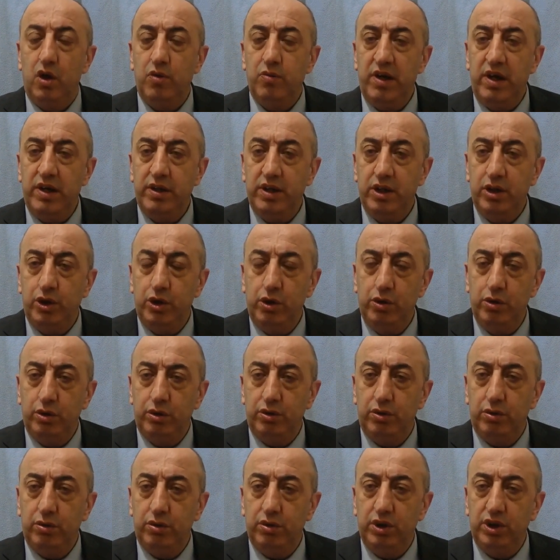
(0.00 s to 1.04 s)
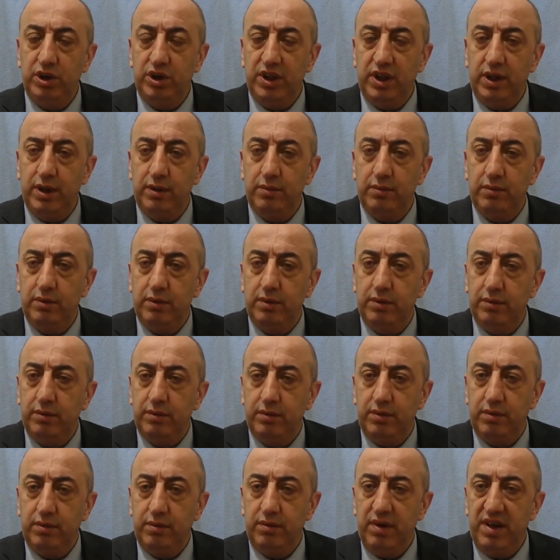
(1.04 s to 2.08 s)
Ömer Yeşilyurt işte
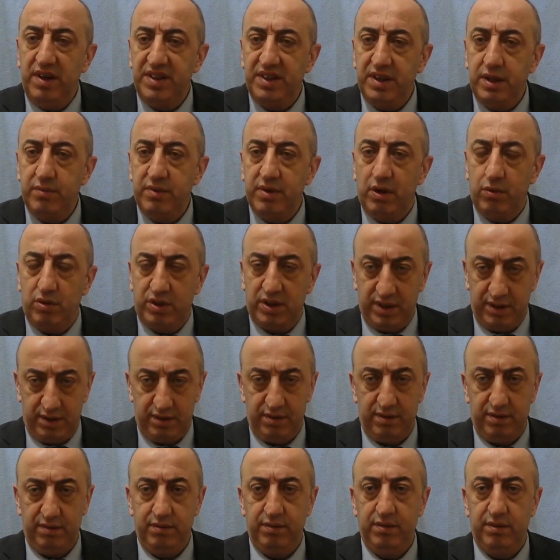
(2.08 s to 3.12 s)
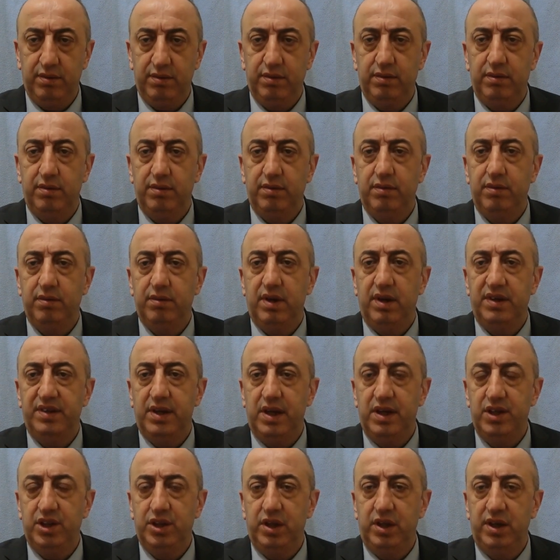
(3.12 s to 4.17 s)
eski bir avukat.
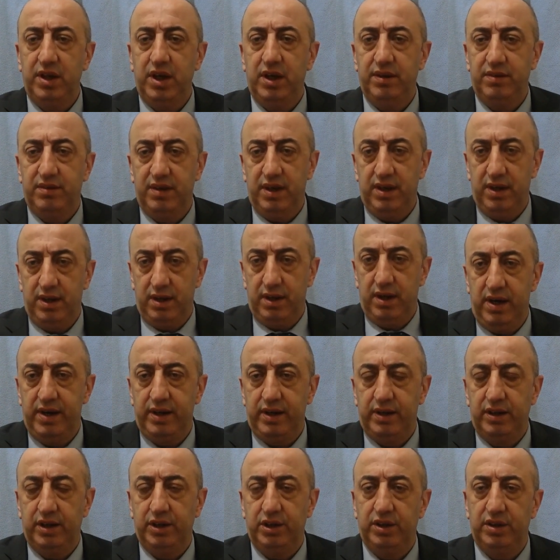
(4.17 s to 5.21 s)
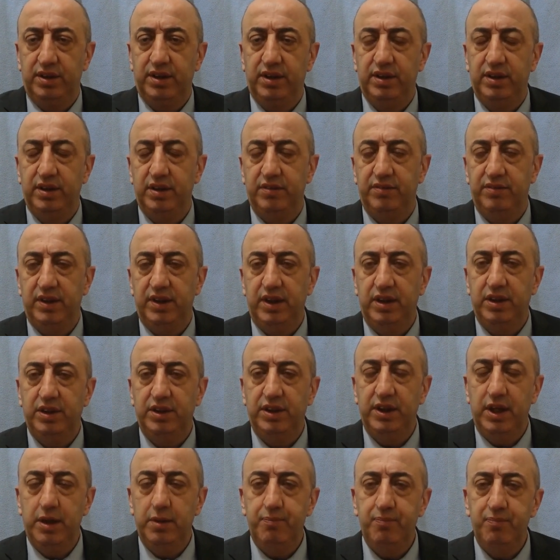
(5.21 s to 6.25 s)
Hasan Yeşil'den da arkadaşı tanıdık falan
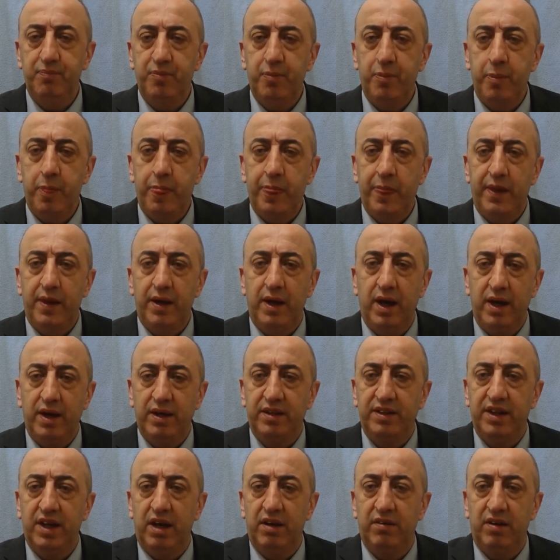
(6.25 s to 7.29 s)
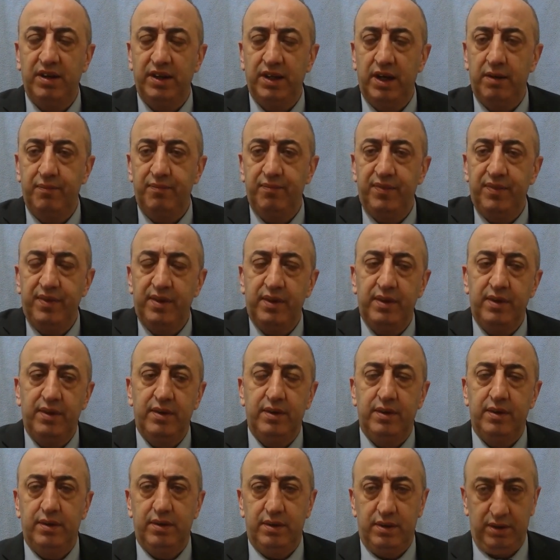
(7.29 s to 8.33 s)
işte. Aynı davada
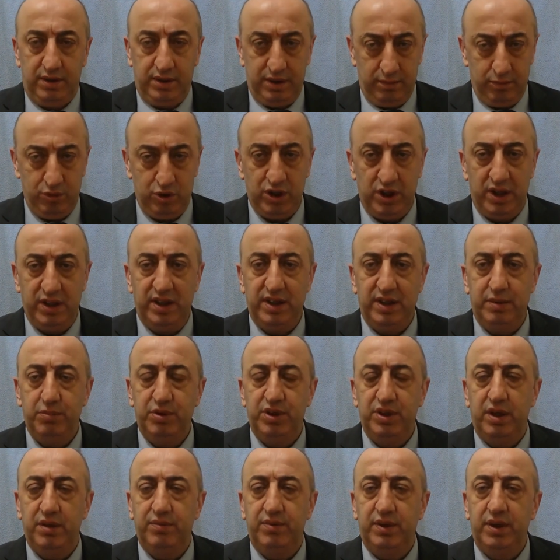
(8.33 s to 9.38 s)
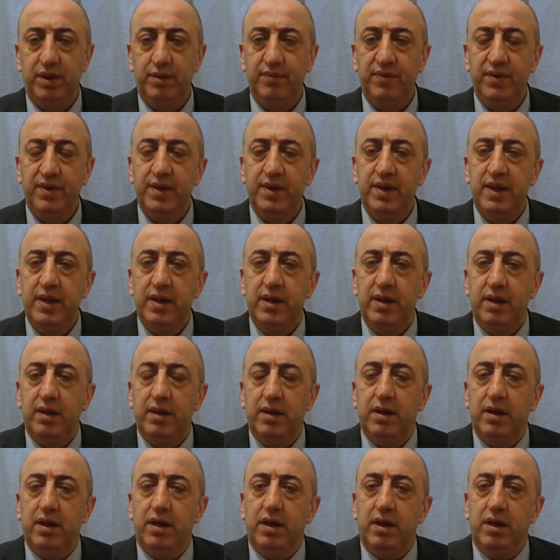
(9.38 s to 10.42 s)
işte mücadele etmişler falan.
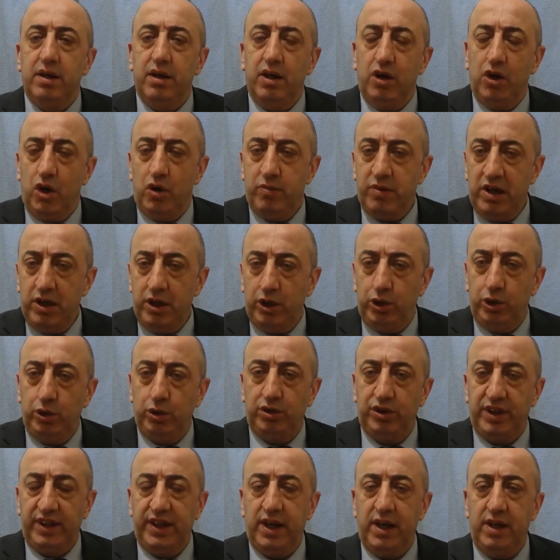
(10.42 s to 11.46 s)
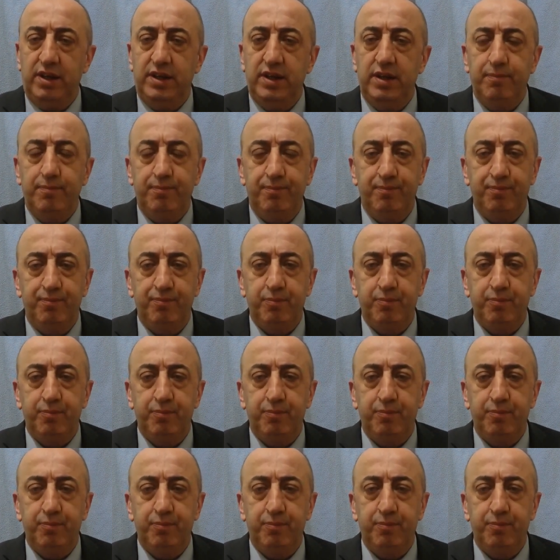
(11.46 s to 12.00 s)
Ömer Yeşilyurt da geldi.